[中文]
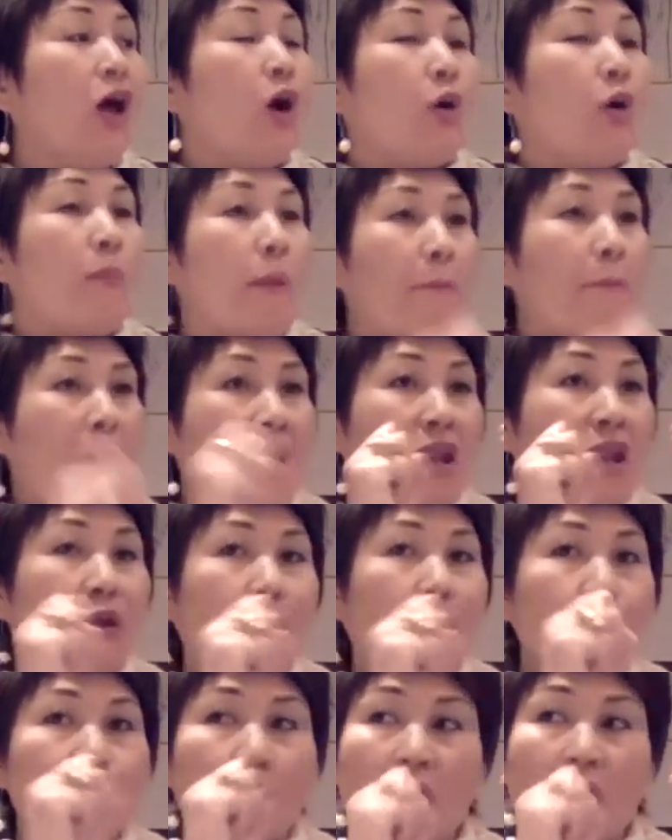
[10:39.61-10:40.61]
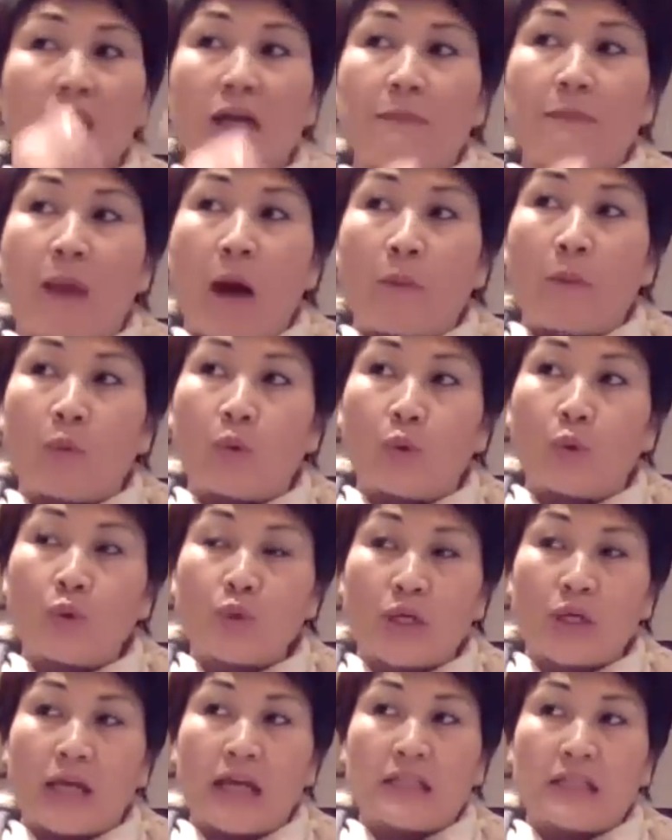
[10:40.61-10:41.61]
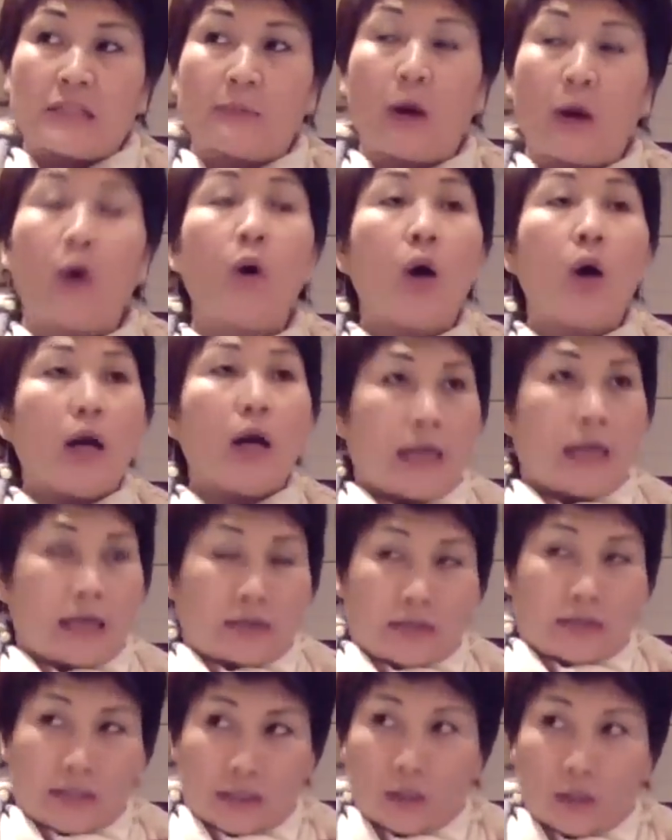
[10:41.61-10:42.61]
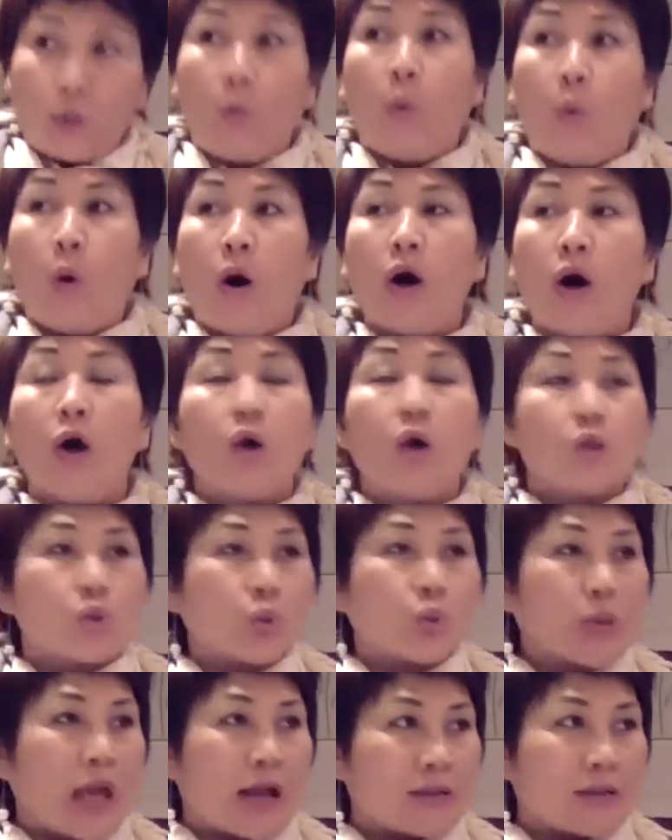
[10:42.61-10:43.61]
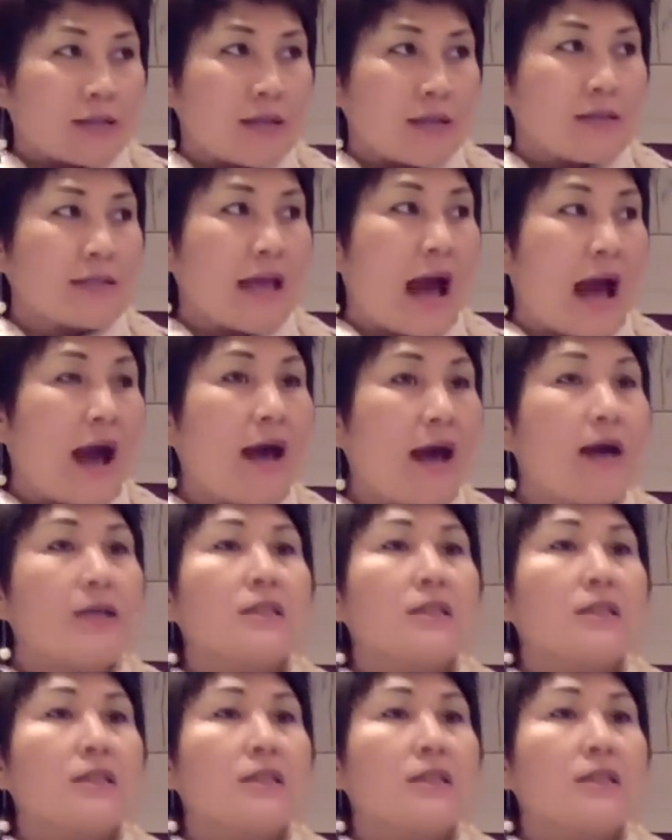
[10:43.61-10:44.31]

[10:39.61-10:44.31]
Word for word: 我们白藜芦醇可以把我们骨髓干细胞给激活，数量增加。